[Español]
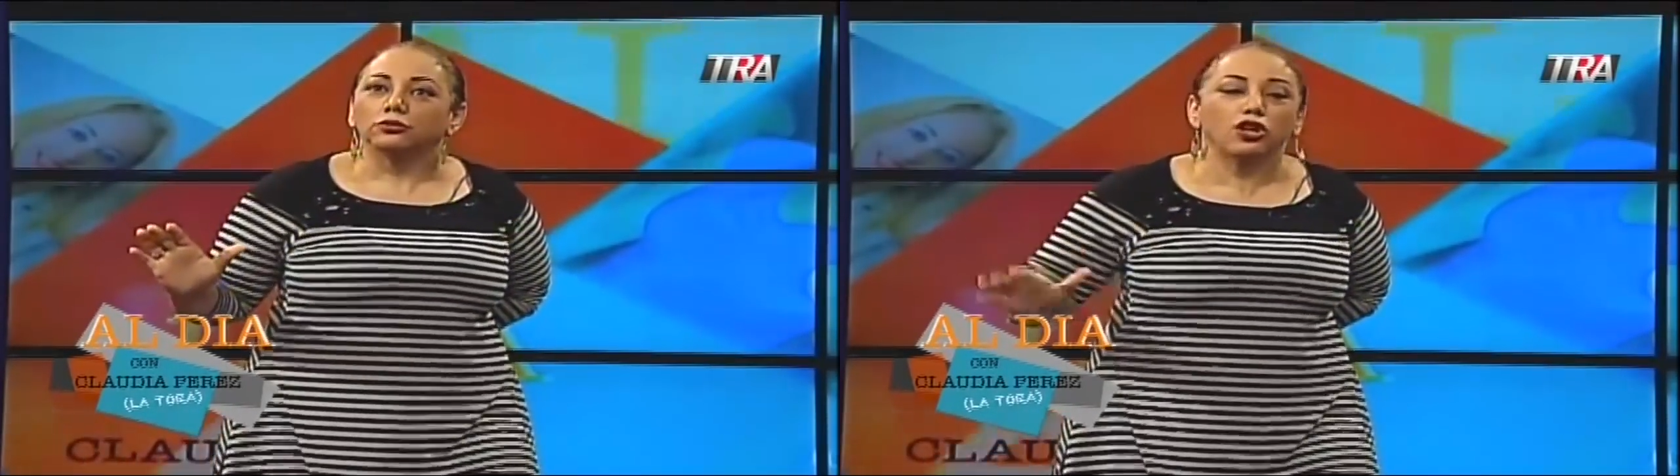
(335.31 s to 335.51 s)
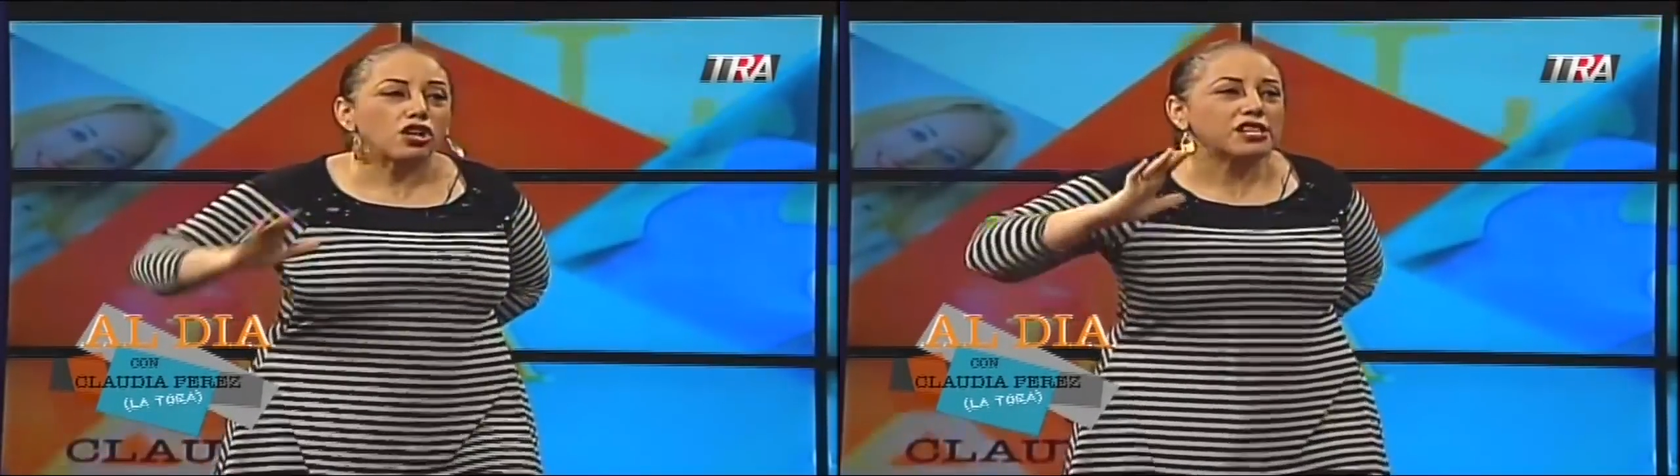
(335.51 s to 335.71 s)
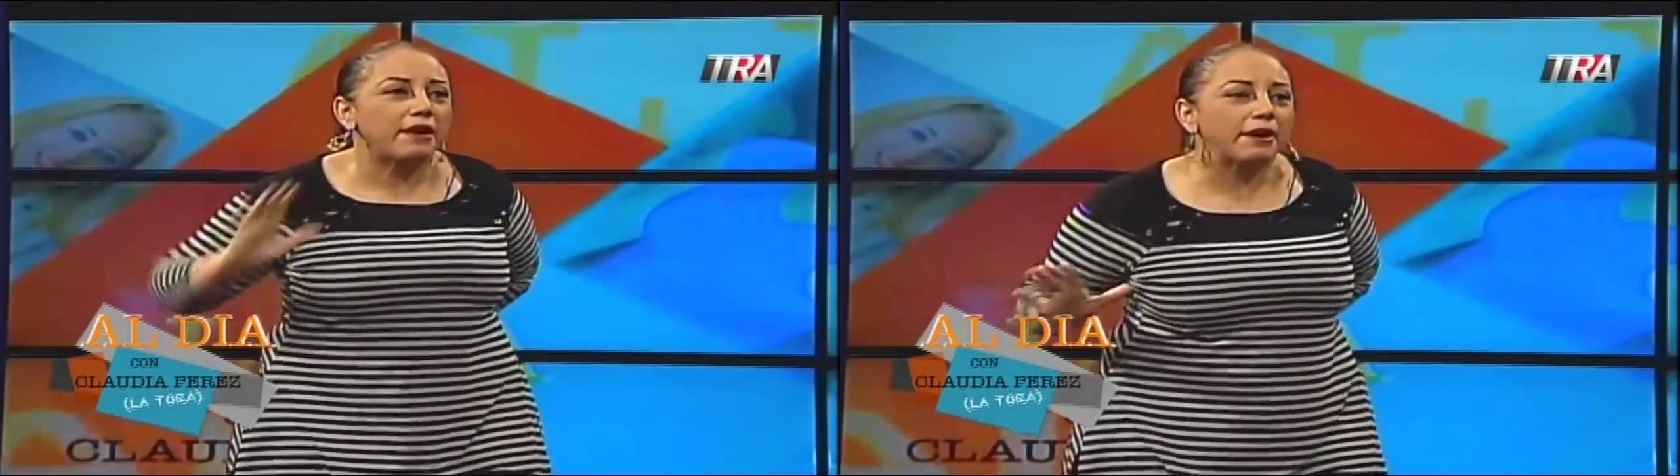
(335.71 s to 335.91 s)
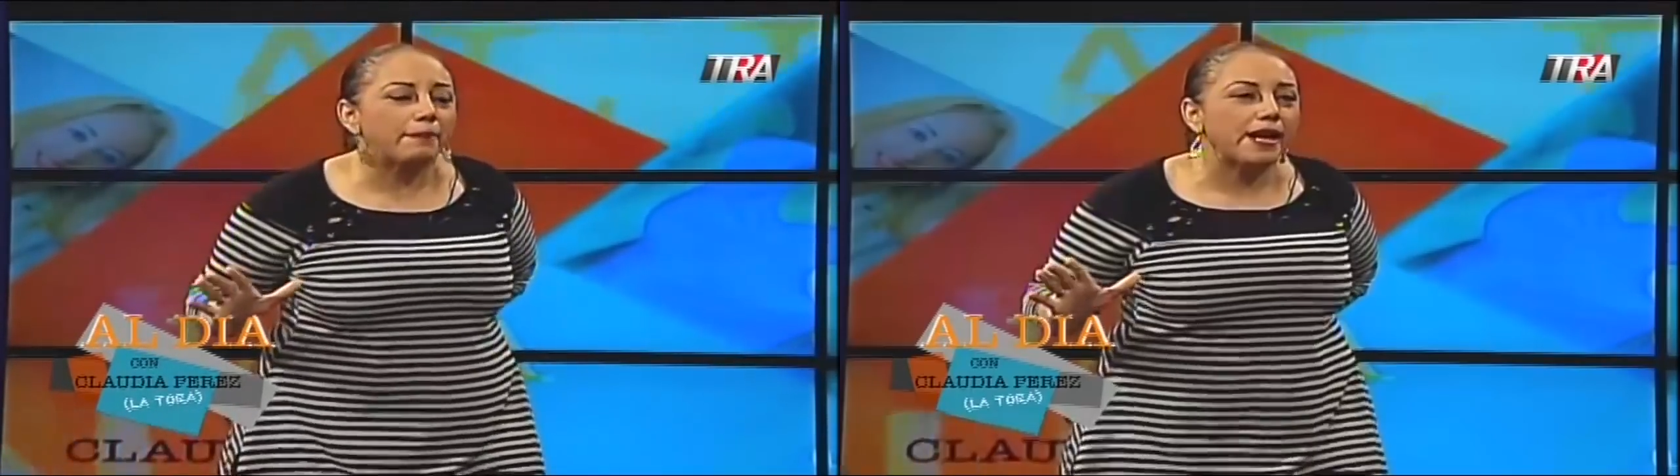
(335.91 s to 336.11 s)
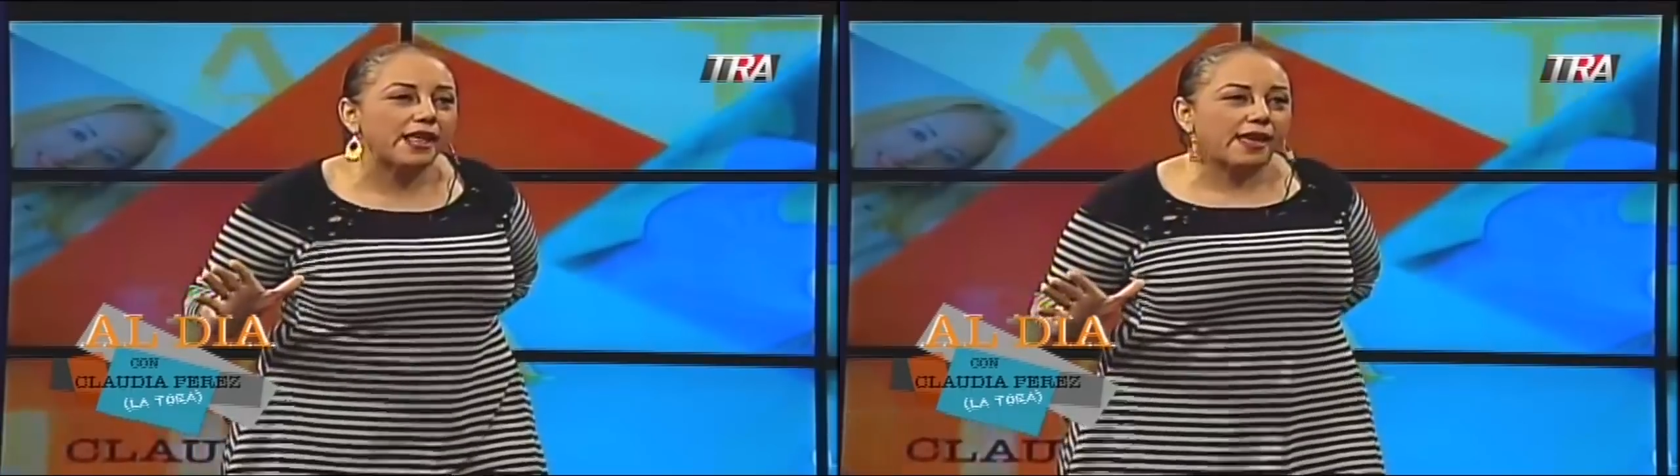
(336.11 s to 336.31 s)
No lo sabe
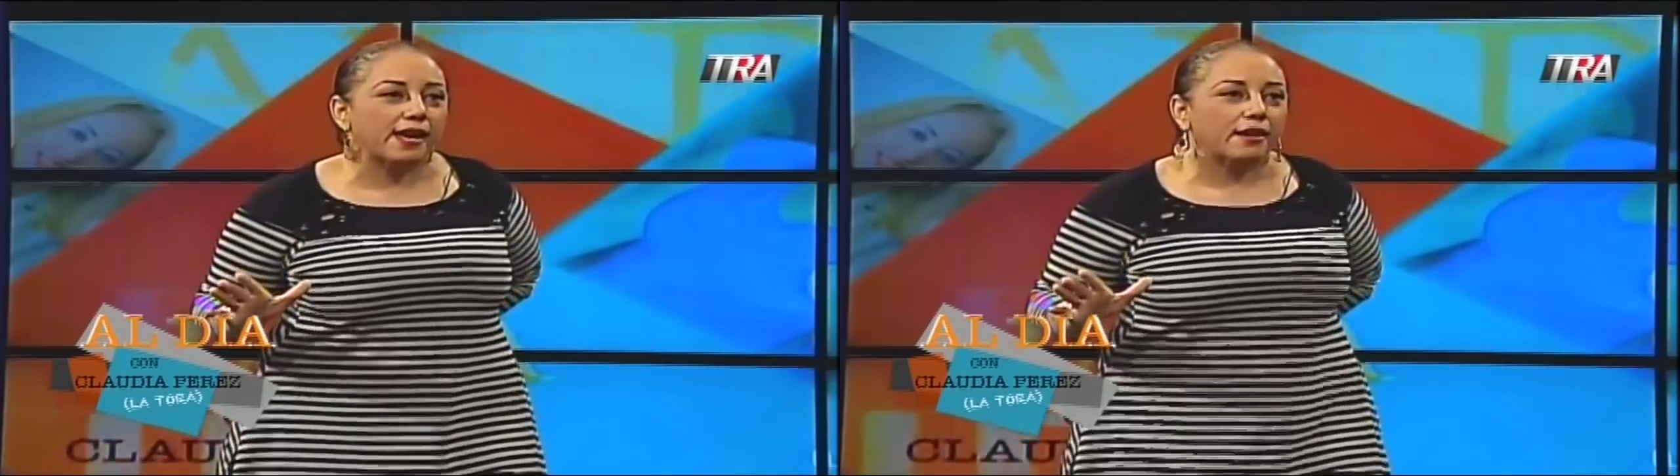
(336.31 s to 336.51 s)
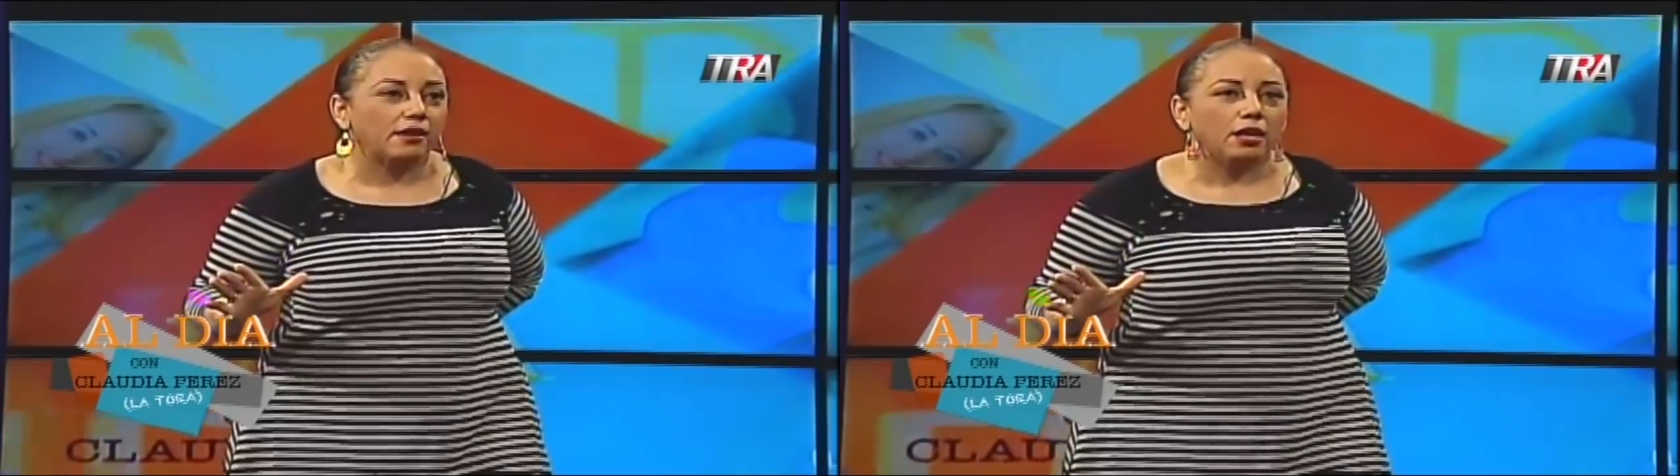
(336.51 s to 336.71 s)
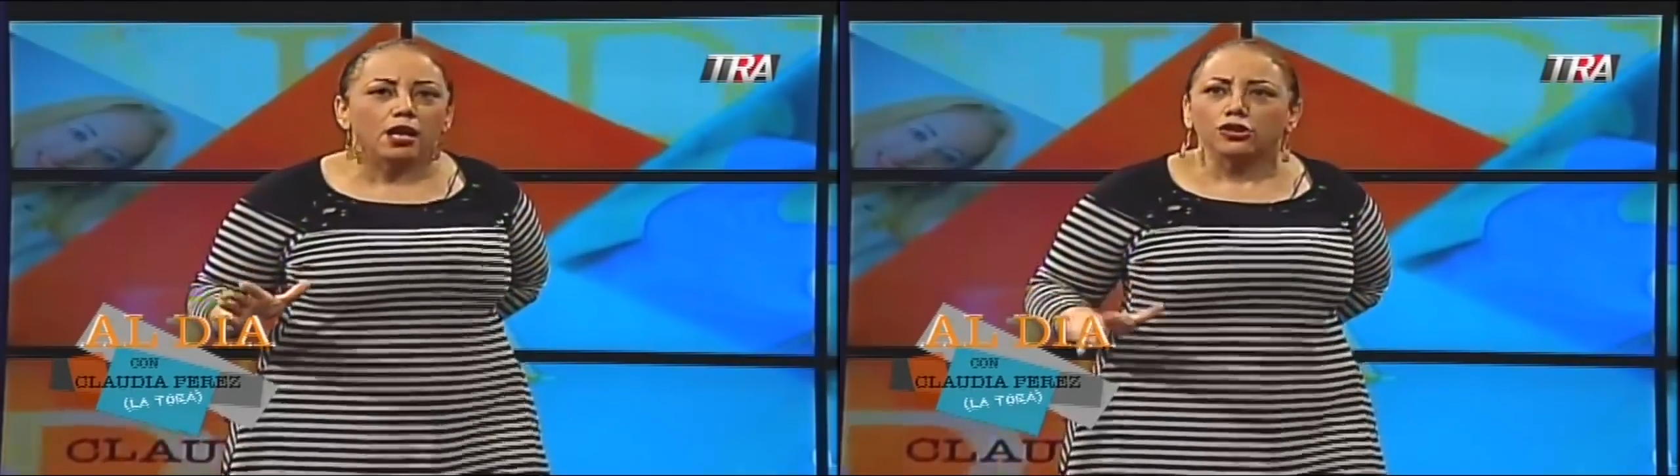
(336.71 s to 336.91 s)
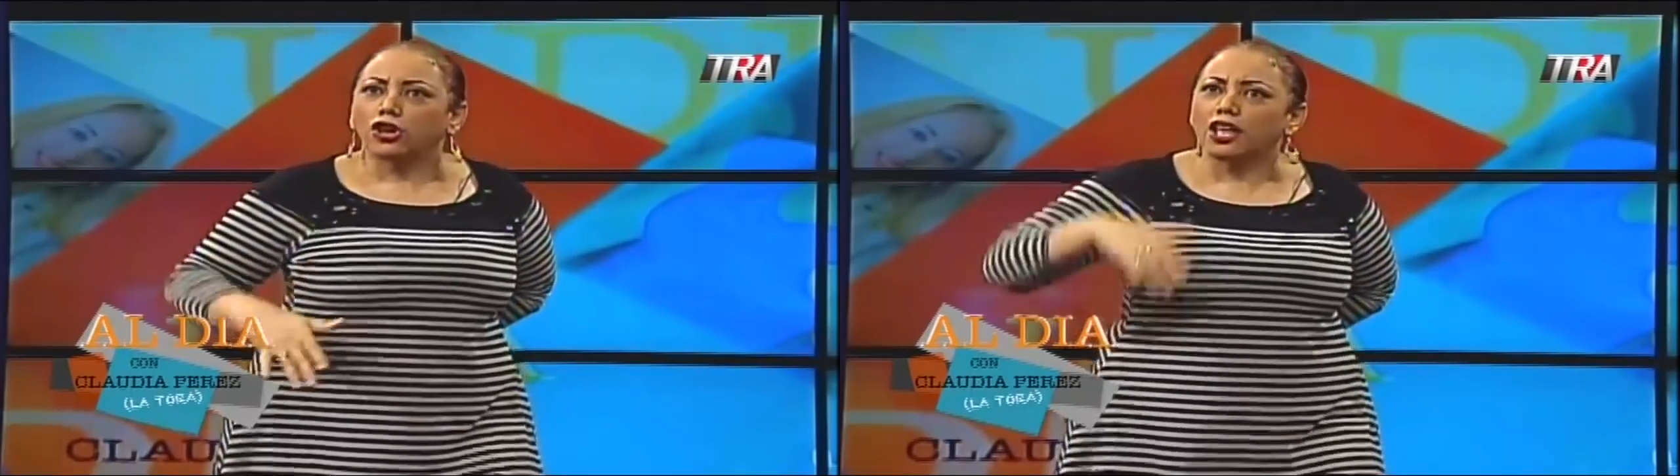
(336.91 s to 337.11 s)
el PLD.